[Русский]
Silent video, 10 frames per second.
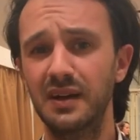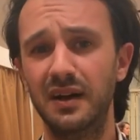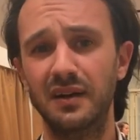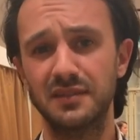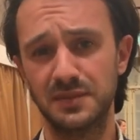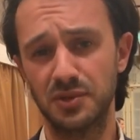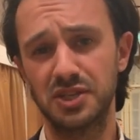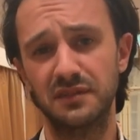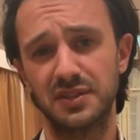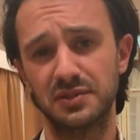А,
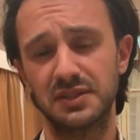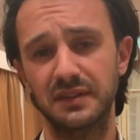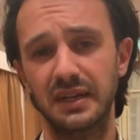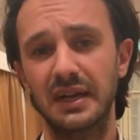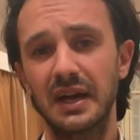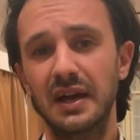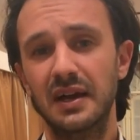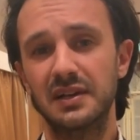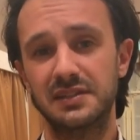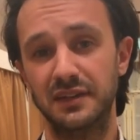возможно, в отсутствии
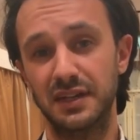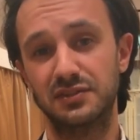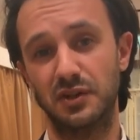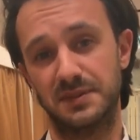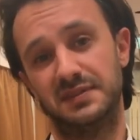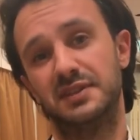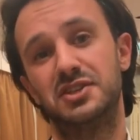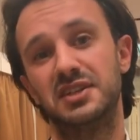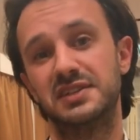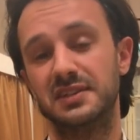своих
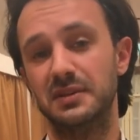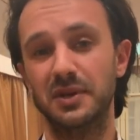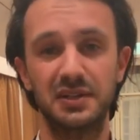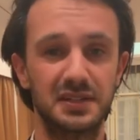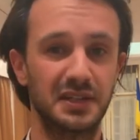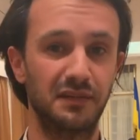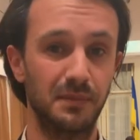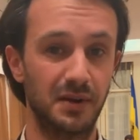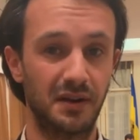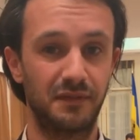собственных честных демократических
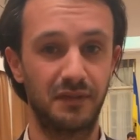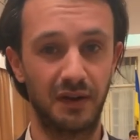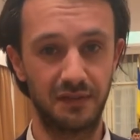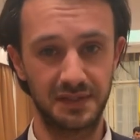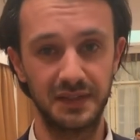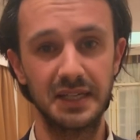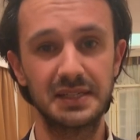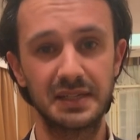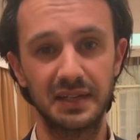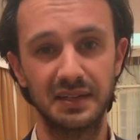выборов а, в
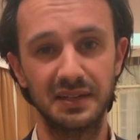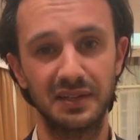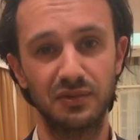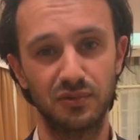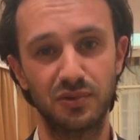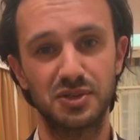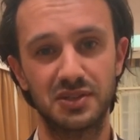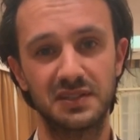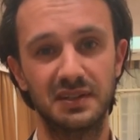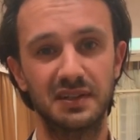своей стране, ну,
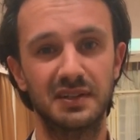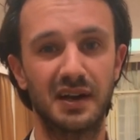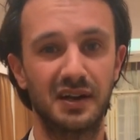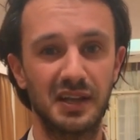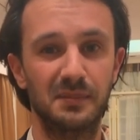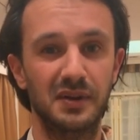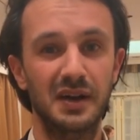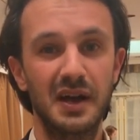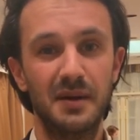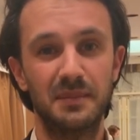хочется иногда хотя
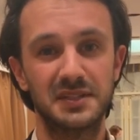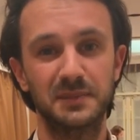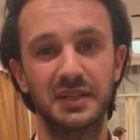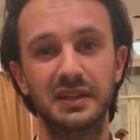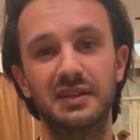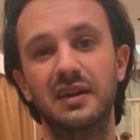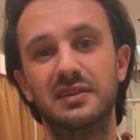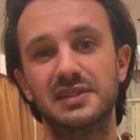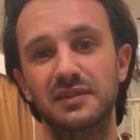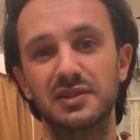бы посмотреть,
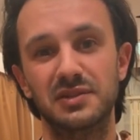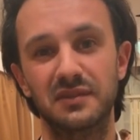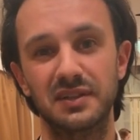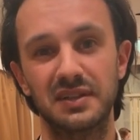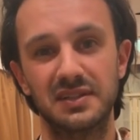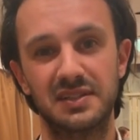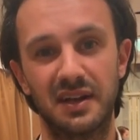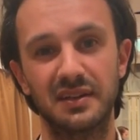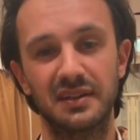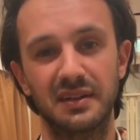как цивилизованные
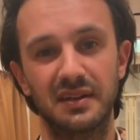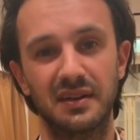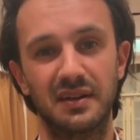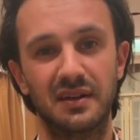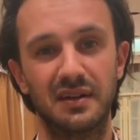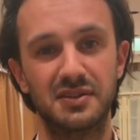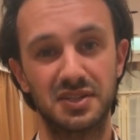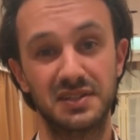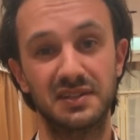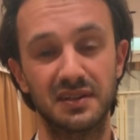страны а,
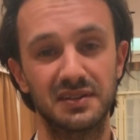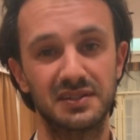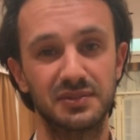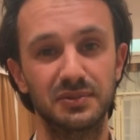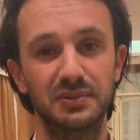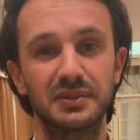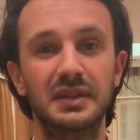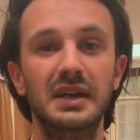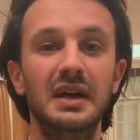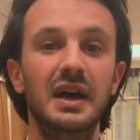честно голосуют.